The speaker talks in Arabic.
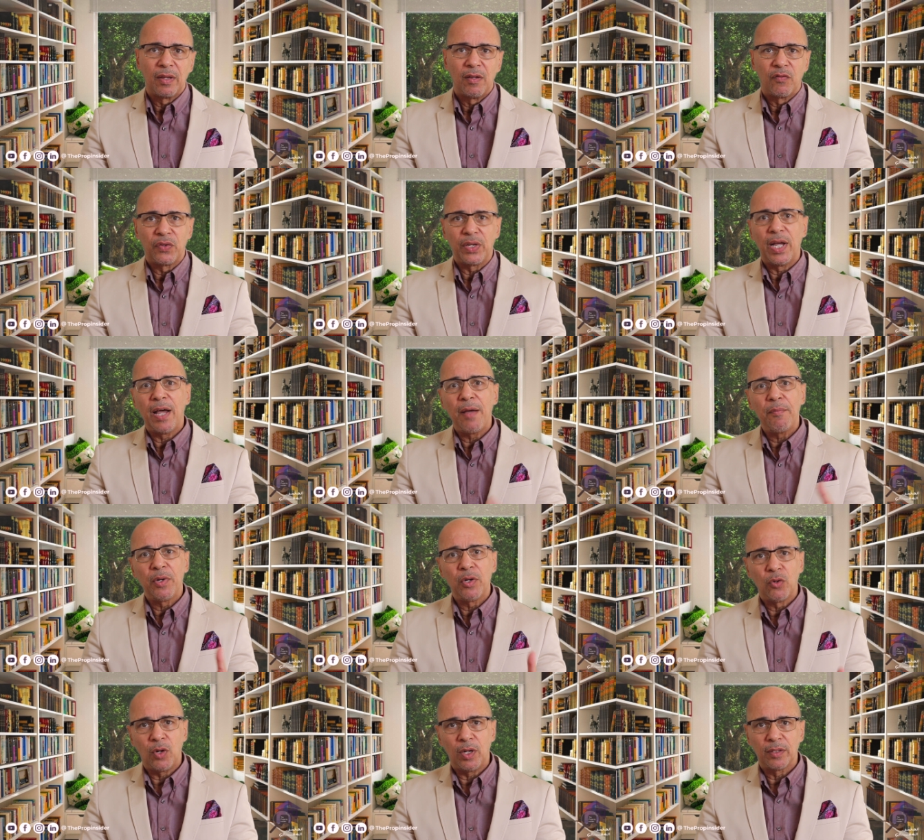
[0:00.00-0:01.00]
في اهم
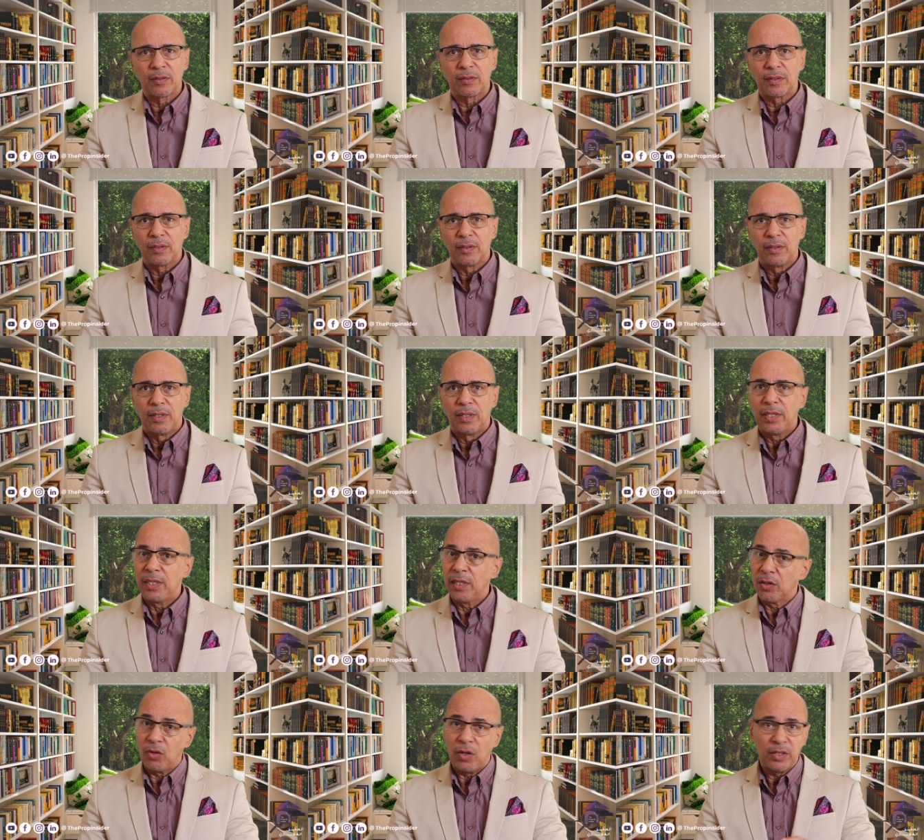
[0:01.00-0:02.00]
النقط
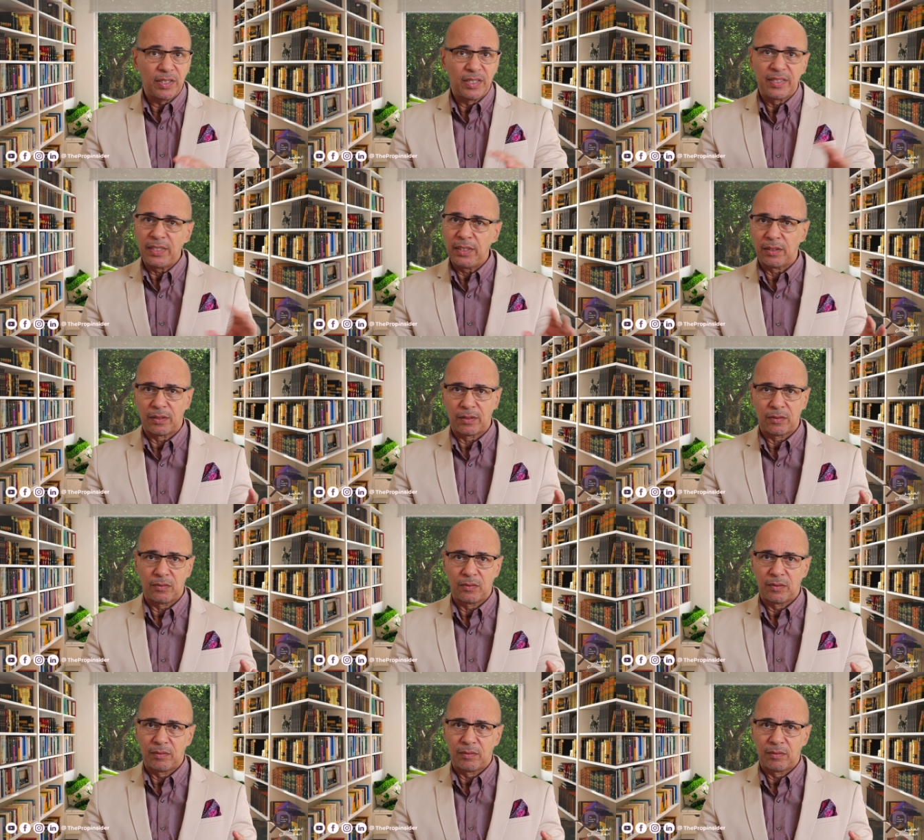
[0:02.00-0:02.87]
هي النقاط كتير